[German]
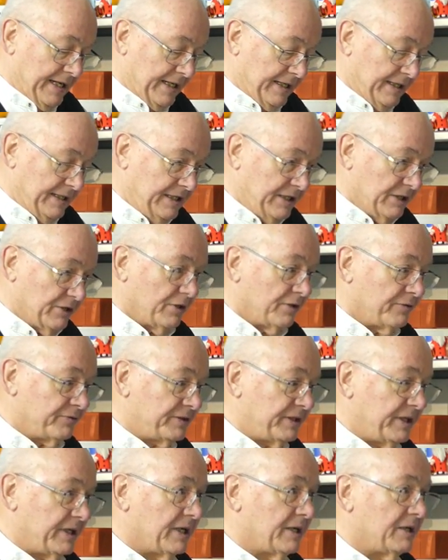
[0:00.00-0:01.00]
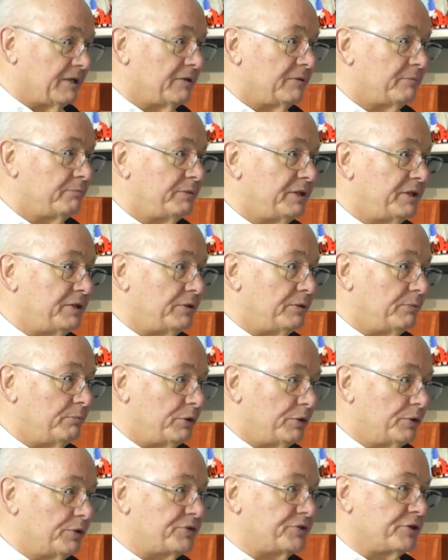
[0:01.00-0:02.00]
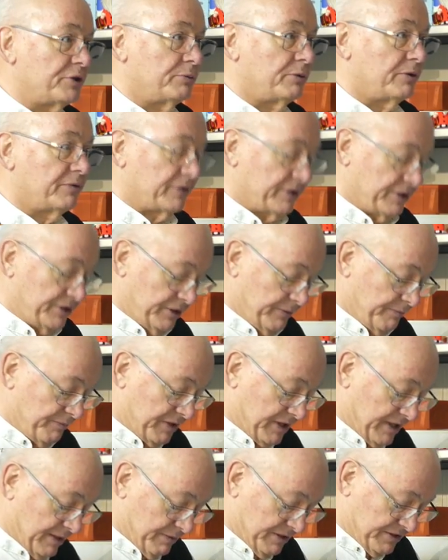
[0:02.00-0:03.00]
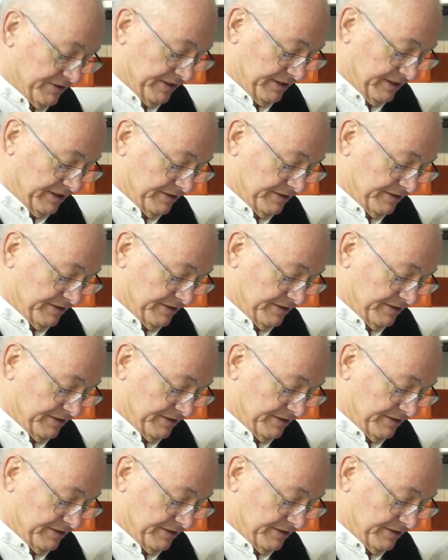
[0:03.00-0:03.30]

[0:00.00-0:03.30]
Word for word: Hier auf der Benutzeroberfläche kann man sehen,